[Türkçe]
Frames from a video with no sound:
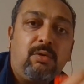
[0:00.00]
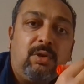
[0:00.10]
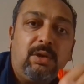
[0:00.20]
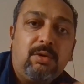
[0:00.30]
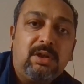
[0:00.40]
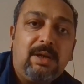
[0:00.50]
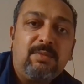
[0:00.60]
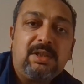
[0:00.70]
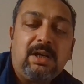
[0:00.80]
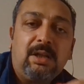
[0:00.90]
Ona göre de
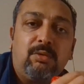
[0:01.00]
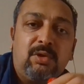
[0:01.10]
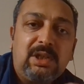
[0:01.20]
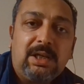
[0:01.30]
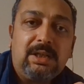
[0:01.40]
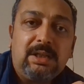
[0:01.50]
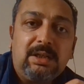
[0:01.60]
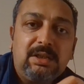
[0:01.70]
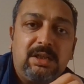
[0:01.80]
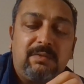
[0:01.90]
biz kadroyu
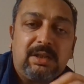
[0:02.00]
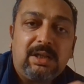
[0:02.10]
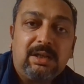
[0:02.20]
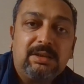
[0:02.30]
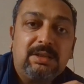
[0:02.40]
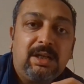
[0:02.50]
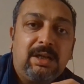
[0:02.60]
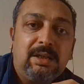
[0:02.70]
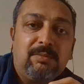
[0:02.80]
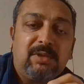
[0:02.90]
şekillendireceğiz ve taktiksel
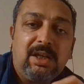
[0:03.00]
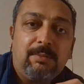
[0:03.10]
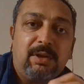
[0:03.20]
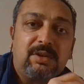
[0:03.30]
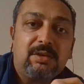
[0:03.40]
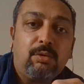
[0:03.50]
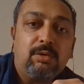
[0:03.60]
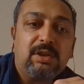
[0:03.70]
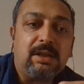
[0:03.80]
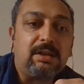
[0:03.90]
anlamda ne yapar size
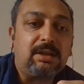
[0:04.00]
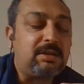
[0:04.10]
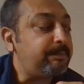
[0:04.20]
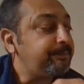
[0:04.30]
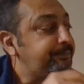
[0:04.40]
onu da anlatacağım.